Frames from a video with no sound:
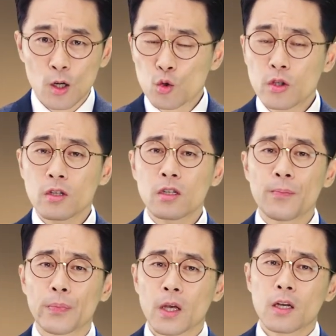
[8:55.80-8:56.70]

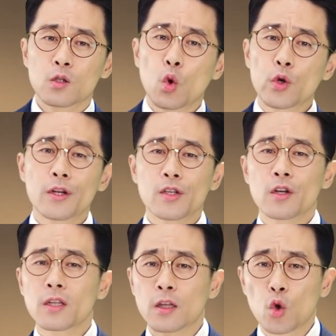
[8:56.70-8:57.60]
루터는 독일에서
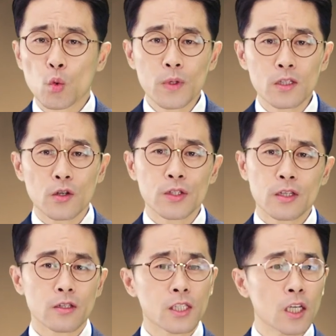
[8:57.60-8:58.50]
일어난
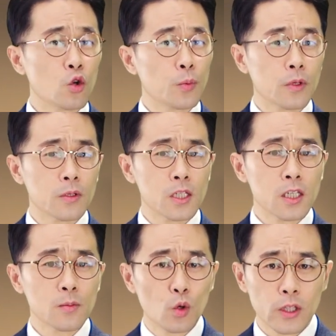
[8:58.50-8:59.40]
농민전쟁에서
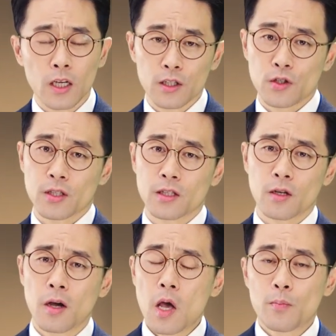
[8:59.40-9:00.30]
지혜롭지 못하게
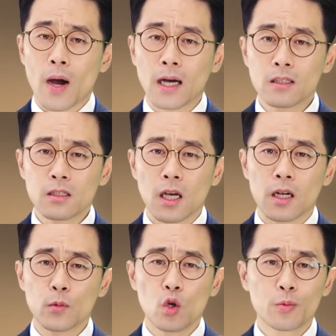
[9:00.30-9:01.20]
처신해서 많은
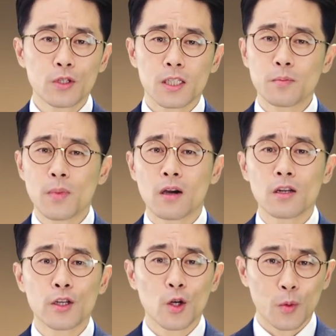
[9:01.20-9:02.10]
사람들로부터 신망을
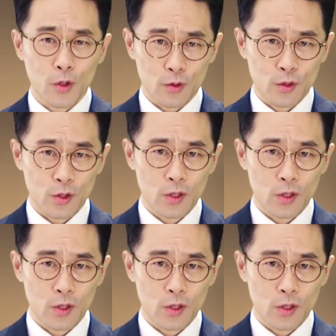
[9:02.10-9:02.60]
잃어버렸고요.